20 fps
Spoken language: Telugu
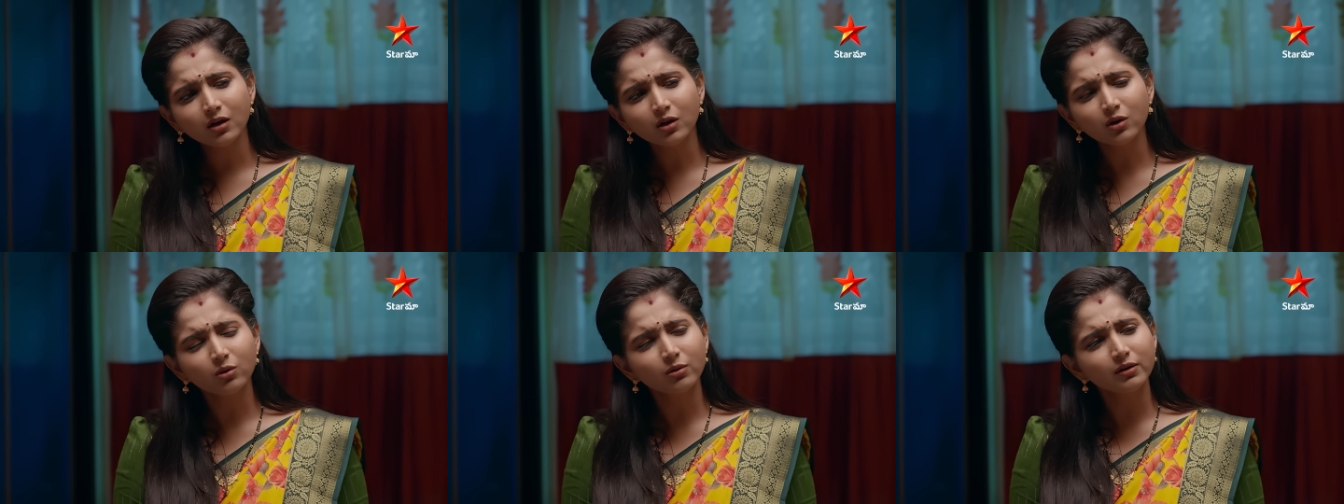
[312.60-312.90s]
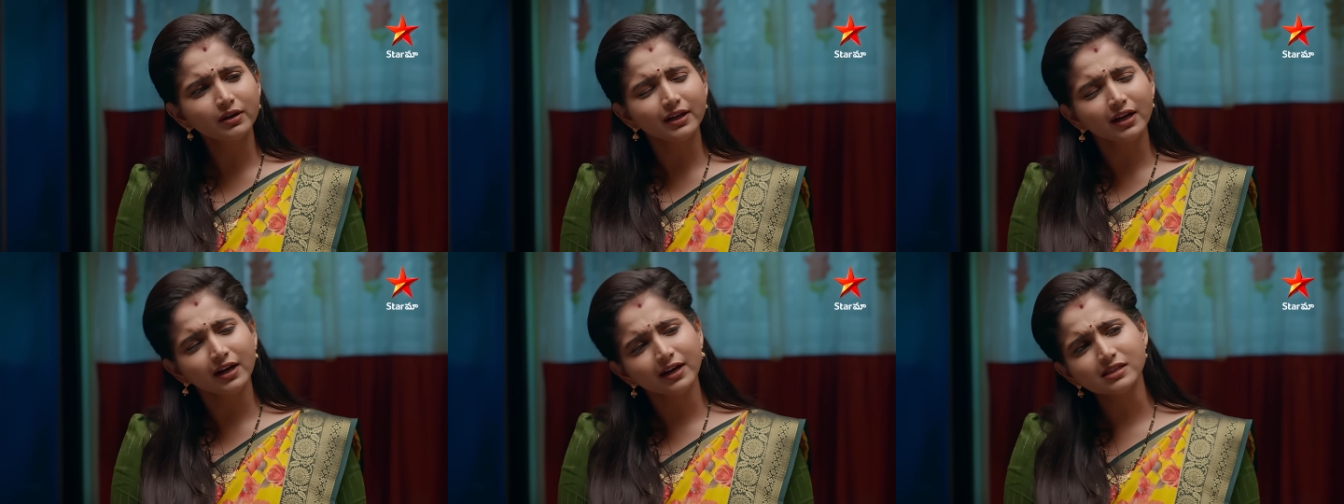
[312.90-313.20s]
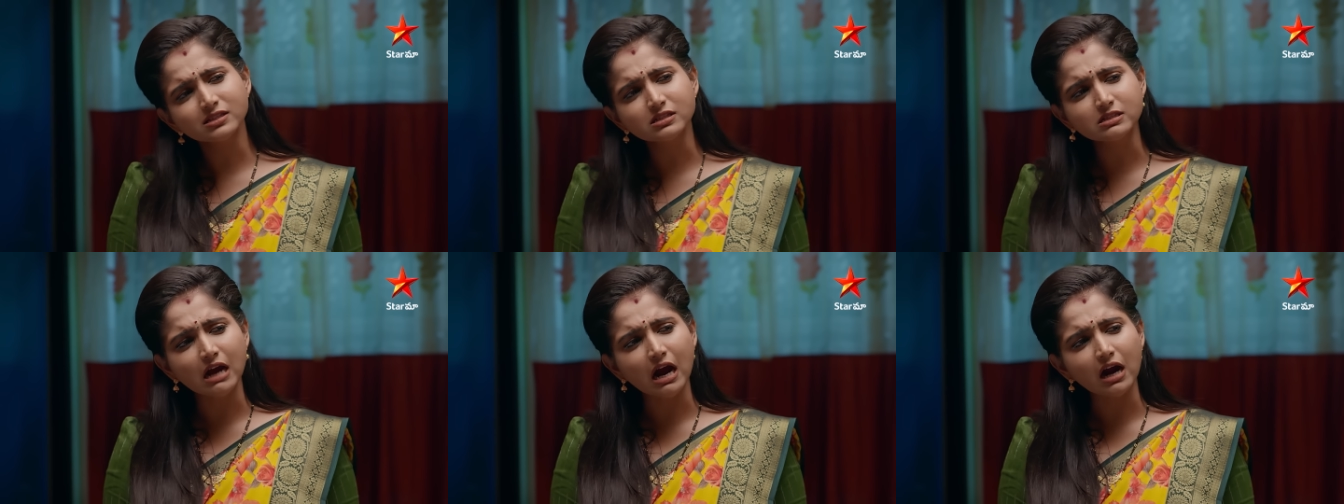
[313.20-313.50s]
ఎల్లుండి
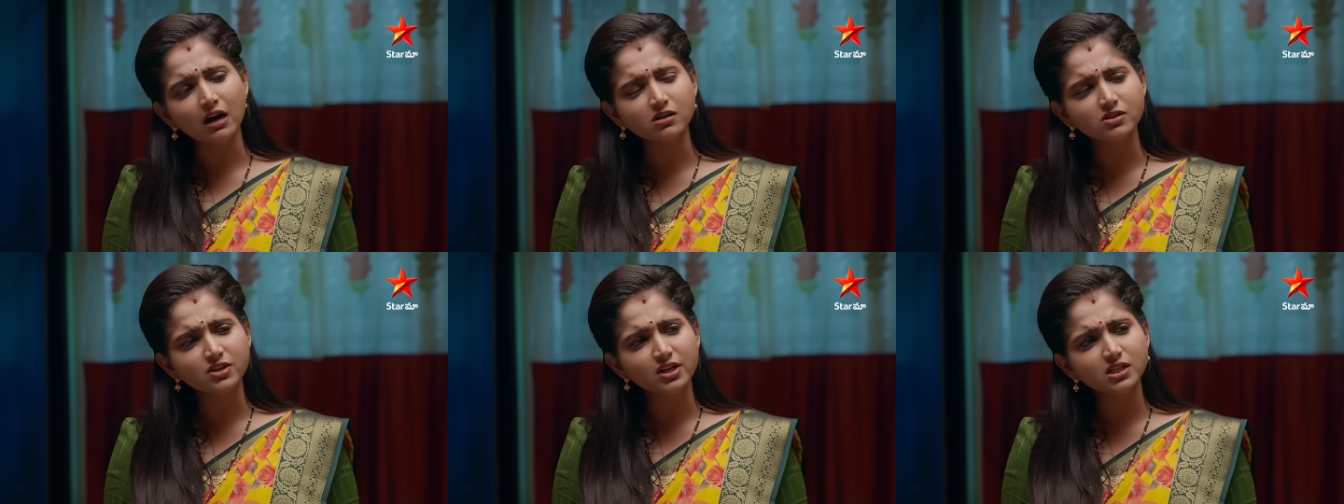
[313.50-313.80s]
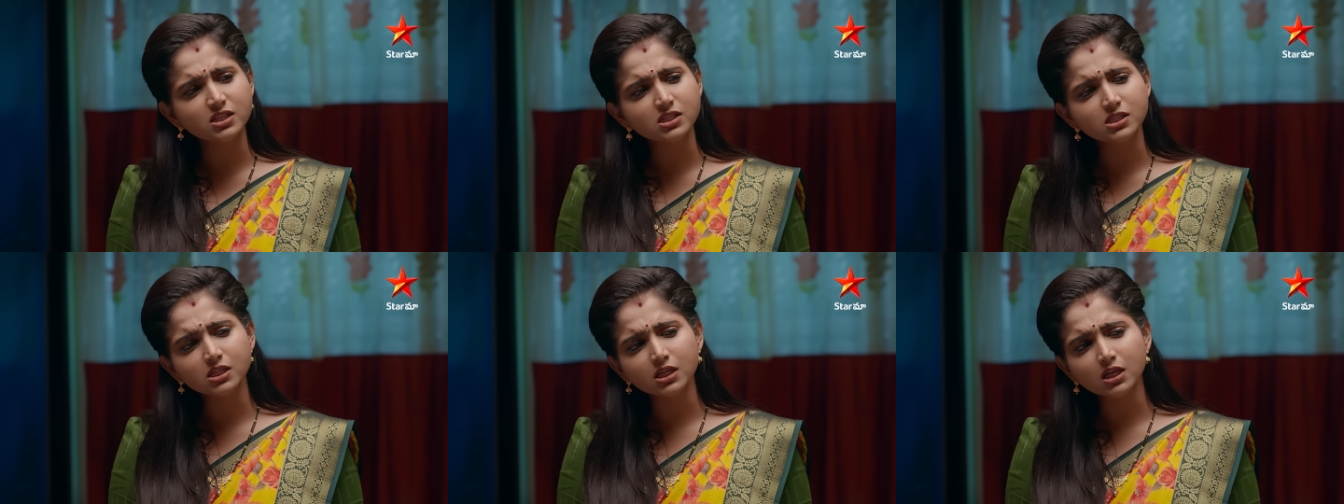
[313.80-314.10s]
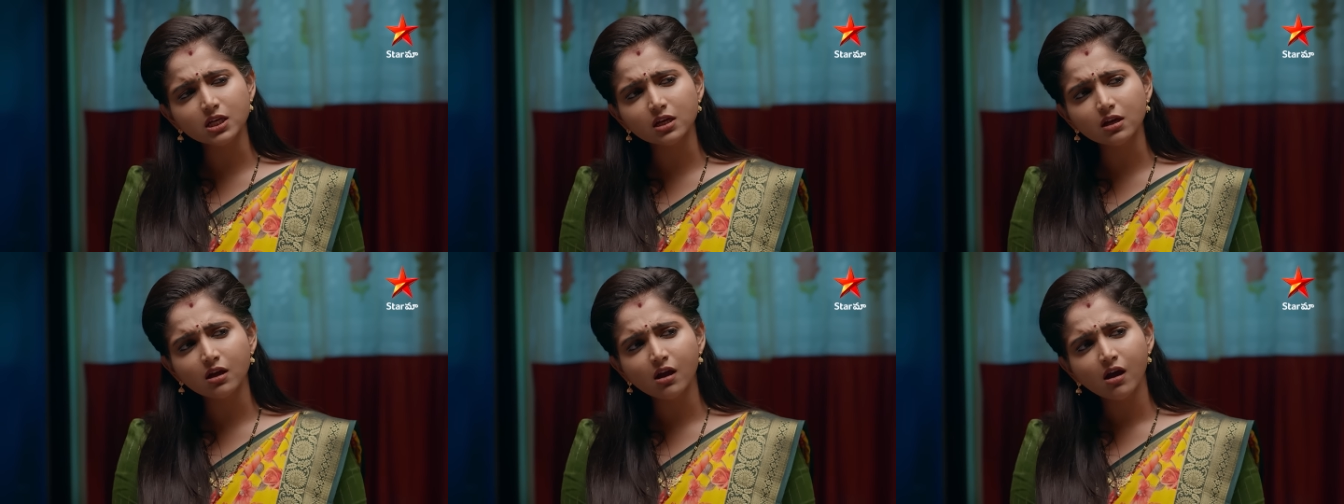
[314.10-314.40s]
అని స్టార్ట్ చేసి
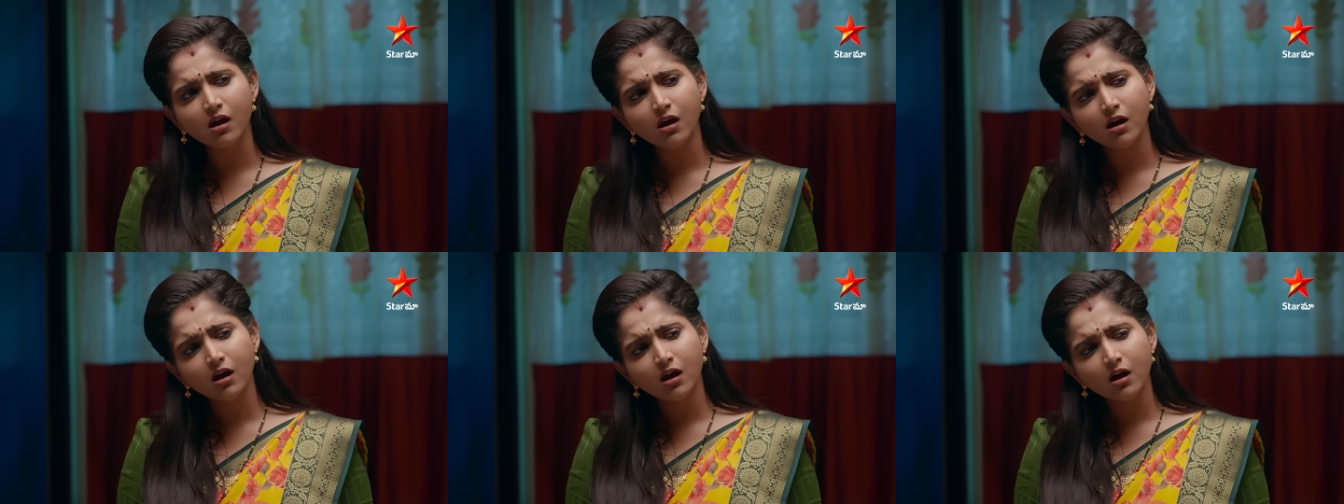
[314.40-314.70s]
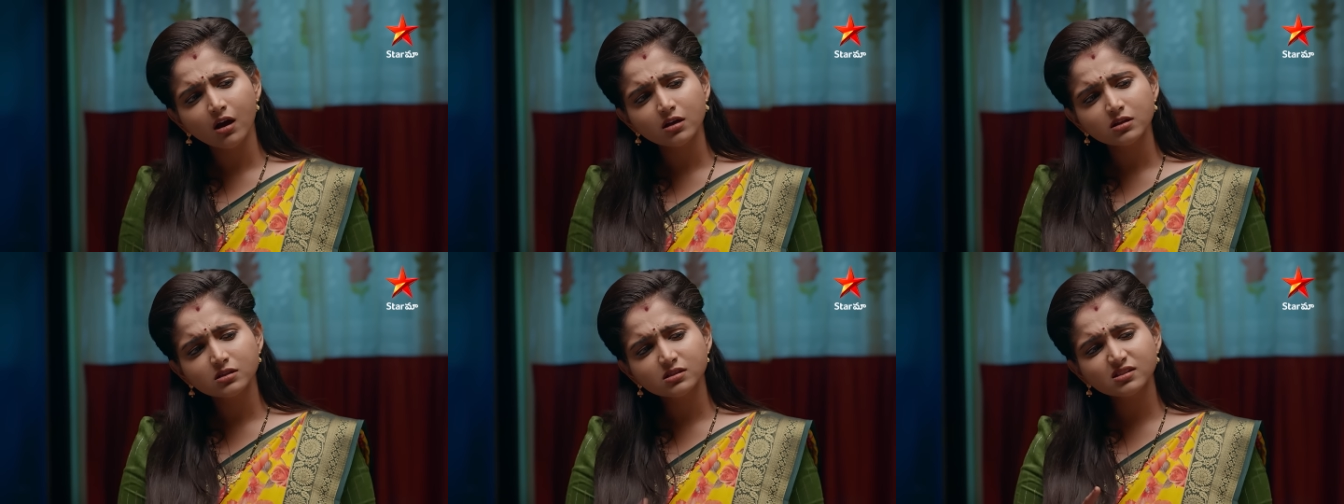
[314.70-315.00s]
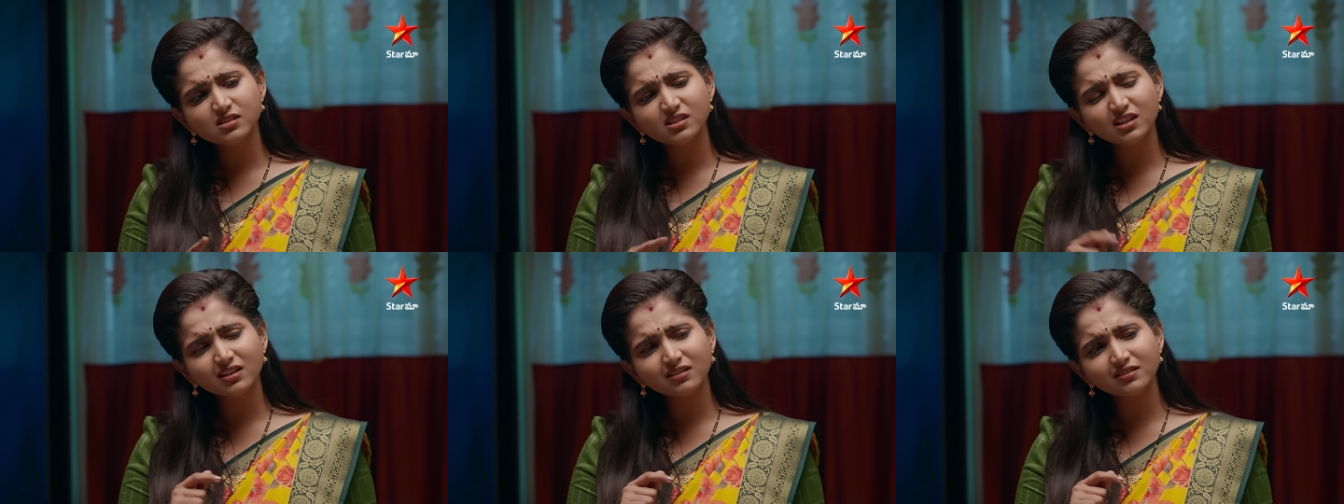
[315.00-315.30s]

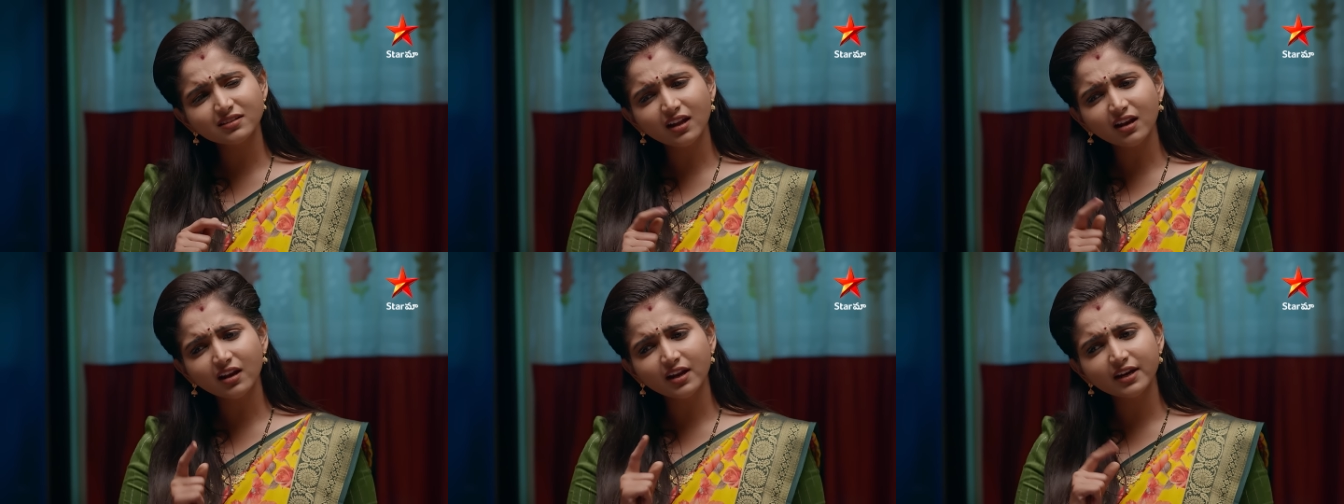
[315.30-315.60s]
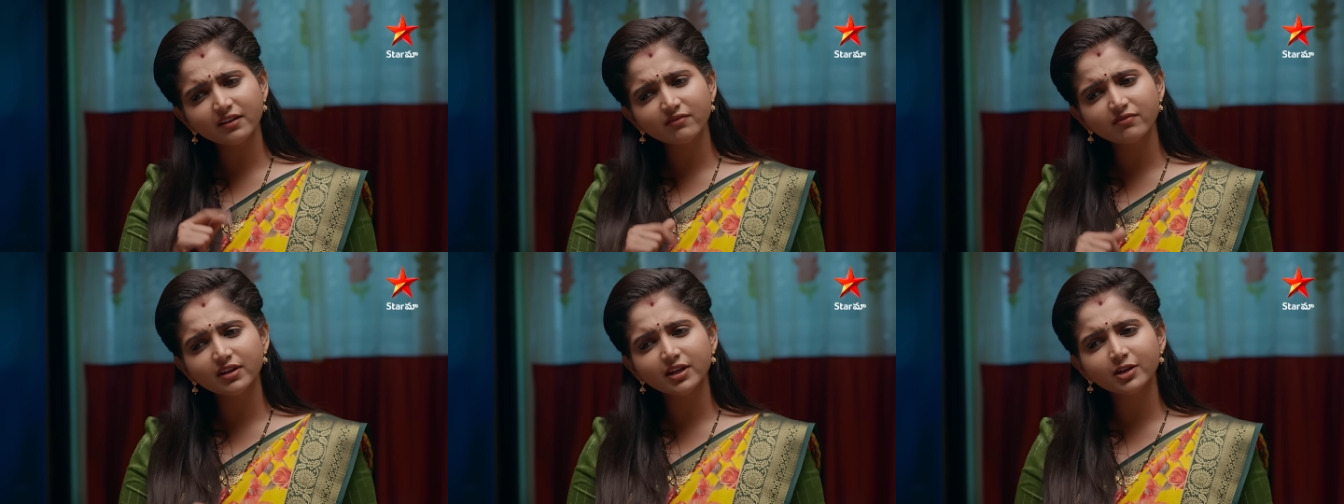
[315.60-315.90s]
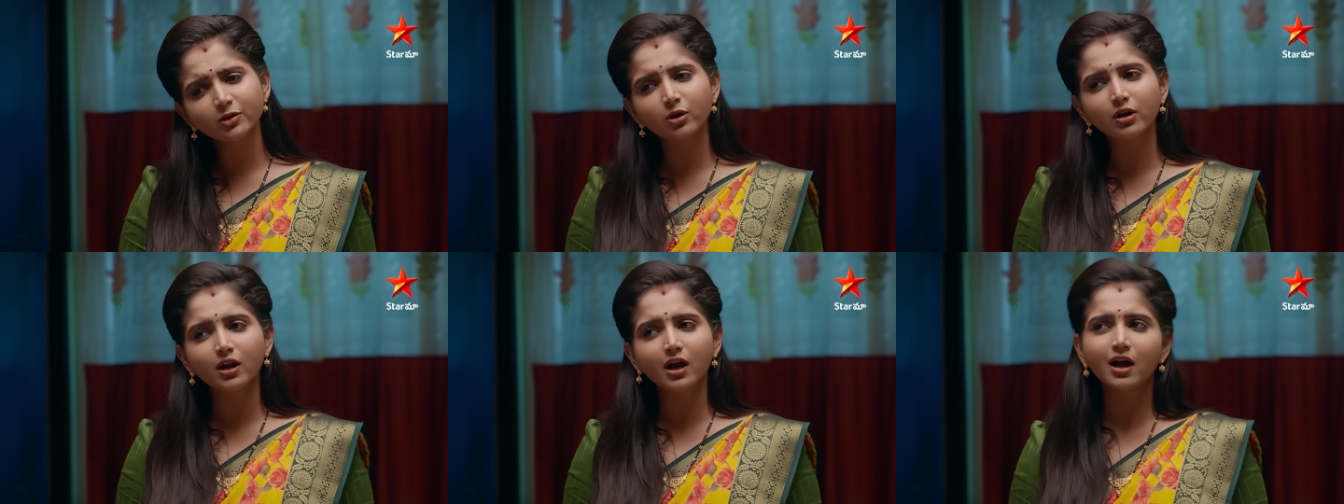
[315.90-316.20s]
సిగ్నల్ లేని
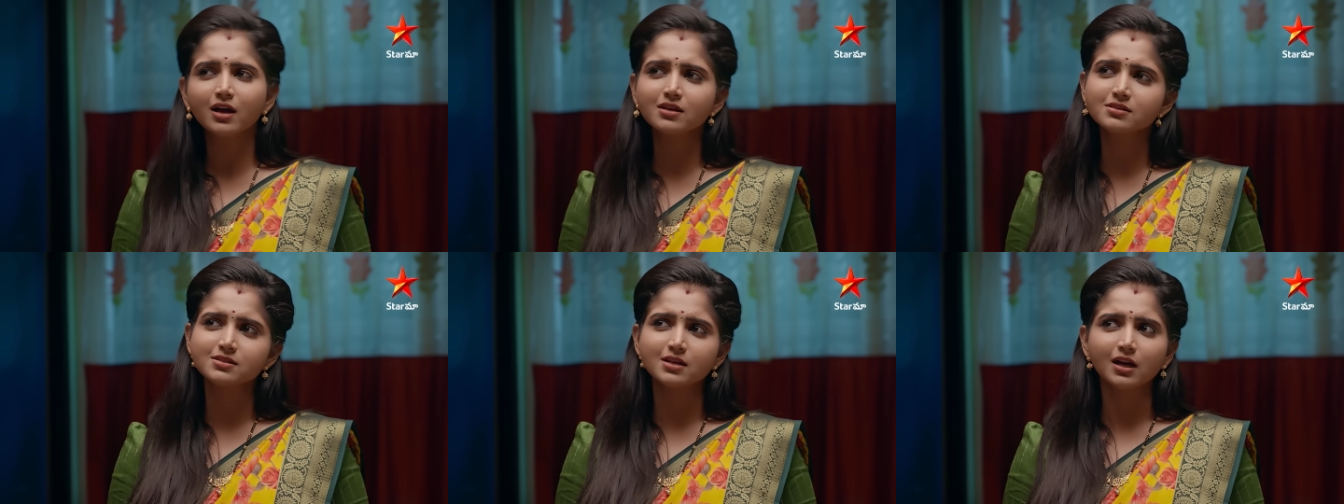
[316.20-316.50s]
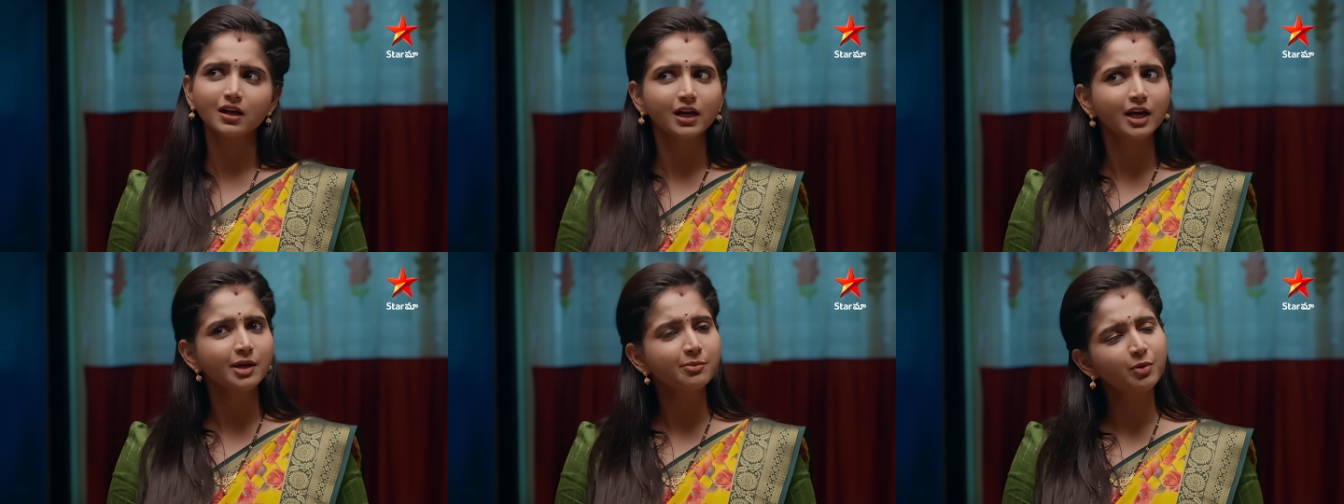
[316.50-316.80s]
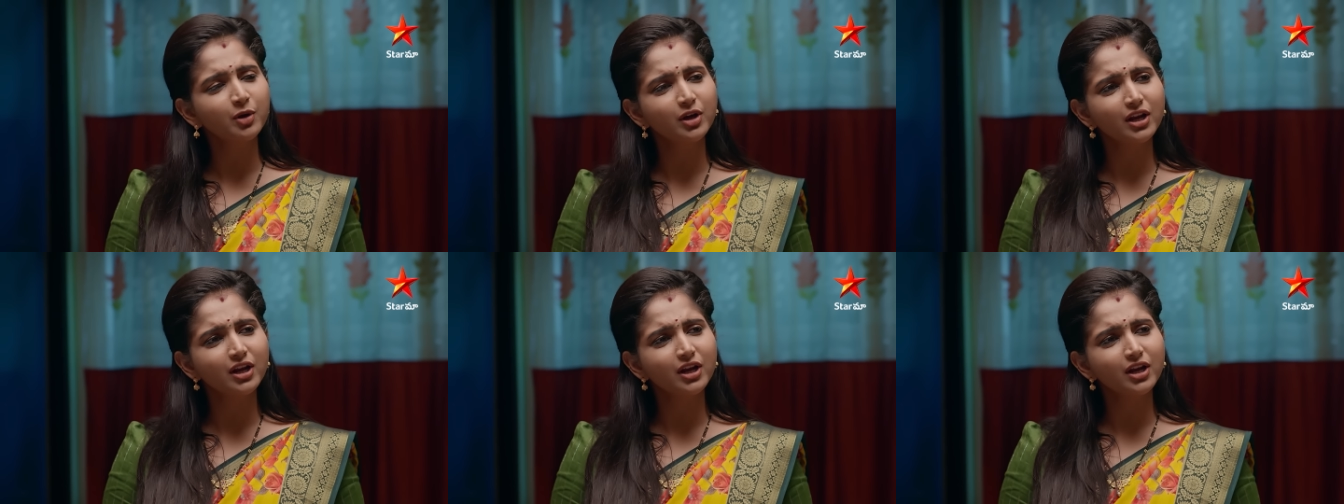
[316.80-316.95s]
వీడియోలా అలా స్ట్రక్